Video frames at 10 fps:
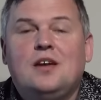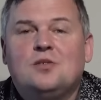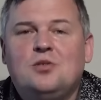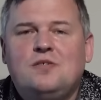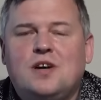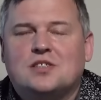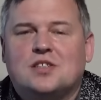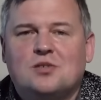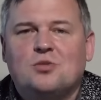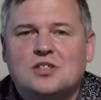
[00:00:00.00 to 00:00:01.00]
Но
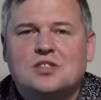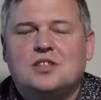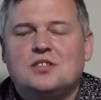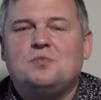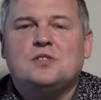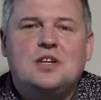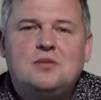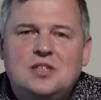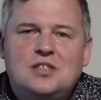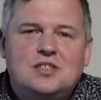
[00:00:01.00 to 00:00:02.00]
неважно, ну казалось бы,
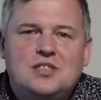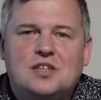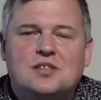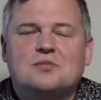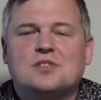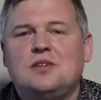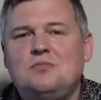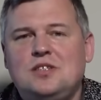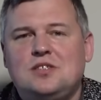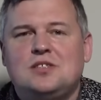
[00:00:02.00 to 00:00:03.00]
займитесь этим,
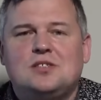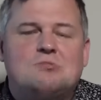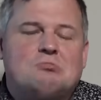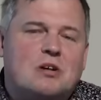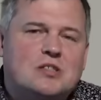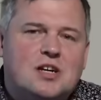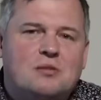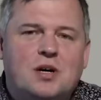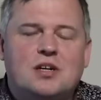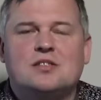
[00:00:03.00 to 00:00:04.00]
займитесь,
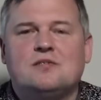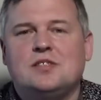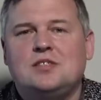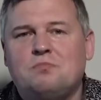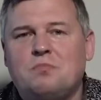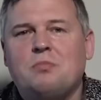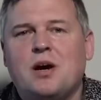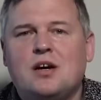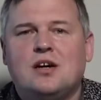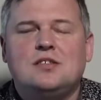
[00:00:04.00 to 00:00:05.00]
разрабатывайте,
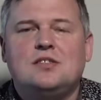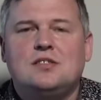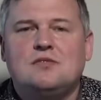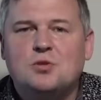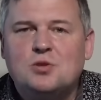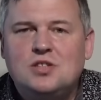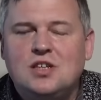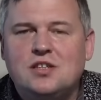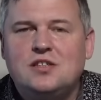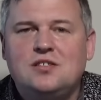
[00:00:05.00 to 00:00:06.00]
помогайте, вот
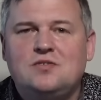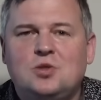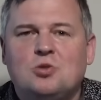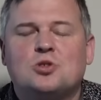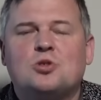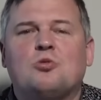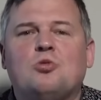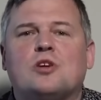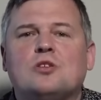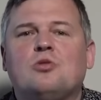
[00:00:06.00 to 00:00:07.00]
делайте все, что
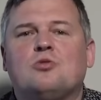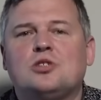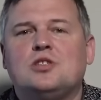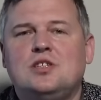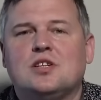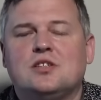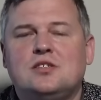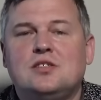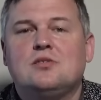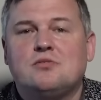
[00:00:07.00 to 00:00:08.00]
город должен
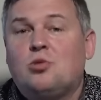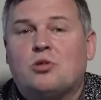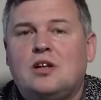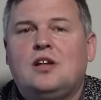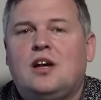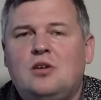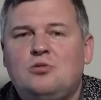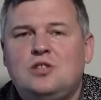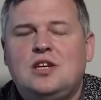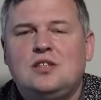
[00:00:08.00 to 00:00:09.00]
делать. Город для
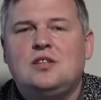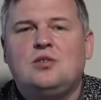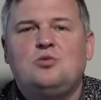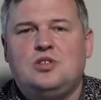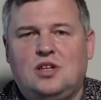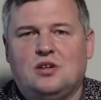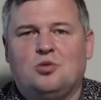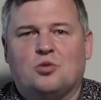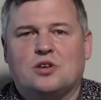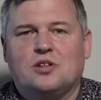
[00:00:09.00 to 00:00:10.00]
людей, а не люди для
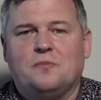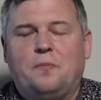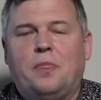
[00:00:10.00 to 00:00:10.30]
города.